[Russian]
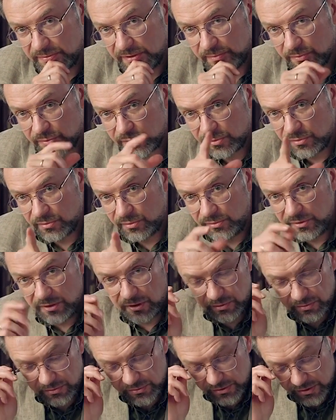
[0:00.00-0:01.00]
потому что он
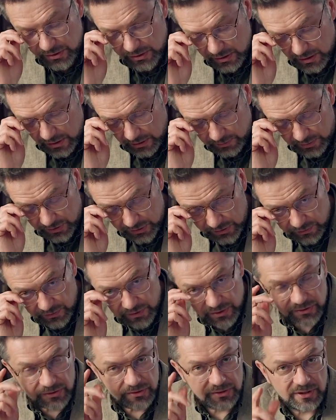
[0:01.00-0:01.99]
других людей
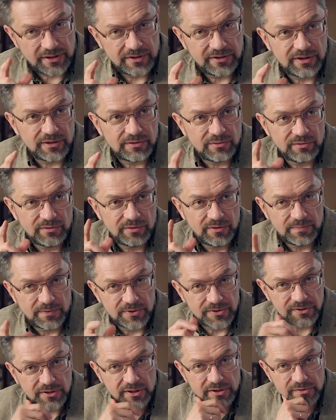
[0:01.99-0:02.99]
призывает к страданию или
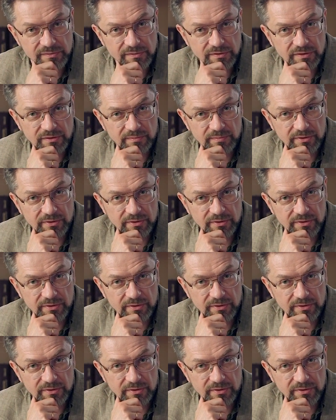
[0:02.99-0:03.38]
предсказывает